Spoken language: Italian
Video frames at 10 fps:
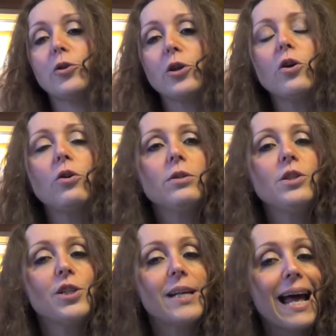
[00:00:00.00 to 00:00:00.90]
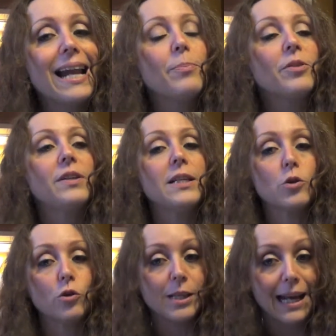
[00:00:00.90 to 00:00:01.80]
Allora io in generale
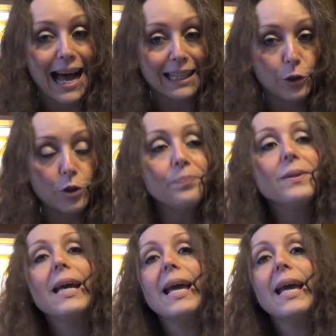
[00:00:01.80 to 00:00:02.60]
preferisco il salato